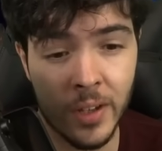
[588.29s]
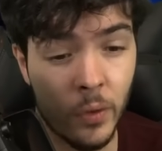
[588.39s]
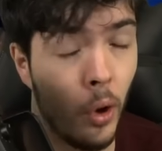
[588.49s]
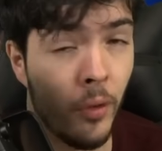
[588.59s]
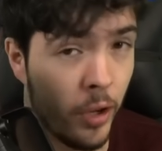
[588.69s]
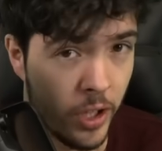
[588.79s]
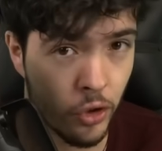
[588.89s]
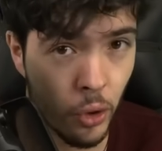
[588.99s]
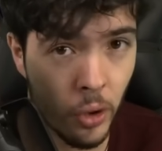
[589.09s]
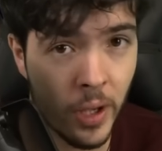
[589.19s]
ils ont renvoyé
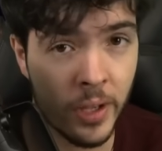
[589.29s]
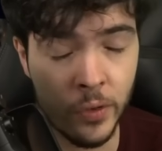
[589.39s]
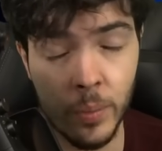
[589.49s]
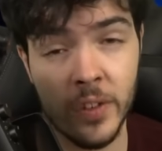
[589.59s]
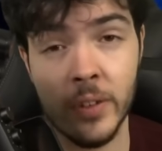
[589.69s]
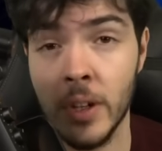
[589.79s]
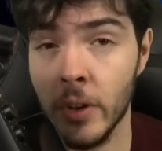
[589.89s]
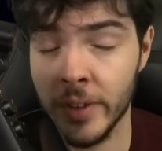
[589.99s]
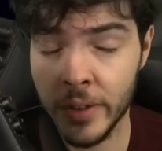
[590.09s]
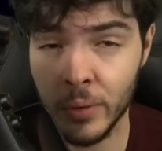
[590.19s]
Cho, ils ont présenté
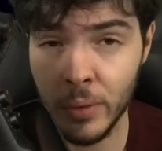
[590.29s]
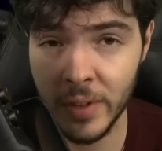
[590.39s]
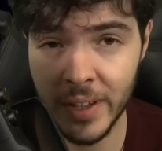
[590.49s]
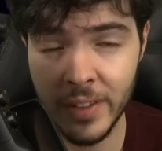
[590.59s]
leurs excuses